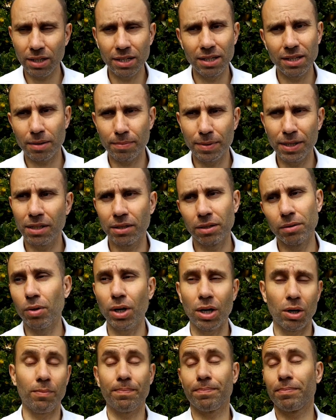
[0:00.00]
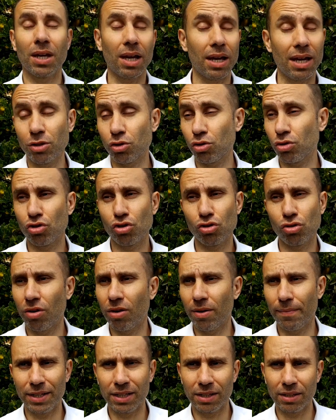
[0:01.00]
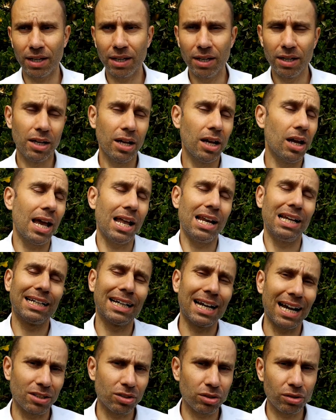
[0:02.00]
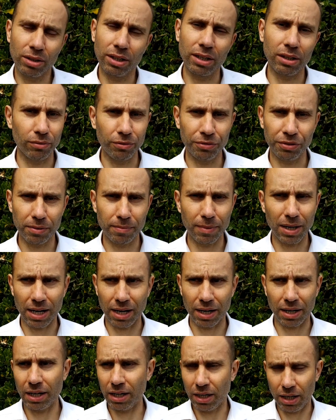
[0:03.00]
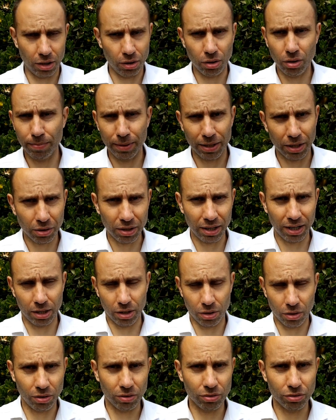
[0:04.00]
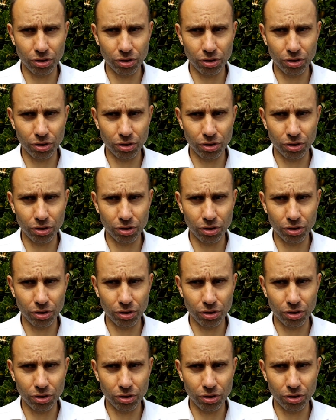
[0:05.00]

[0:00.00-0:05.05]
Y de repente dicen, bueno, eso es solamente el caso que confirma la regla. No, perdona, no.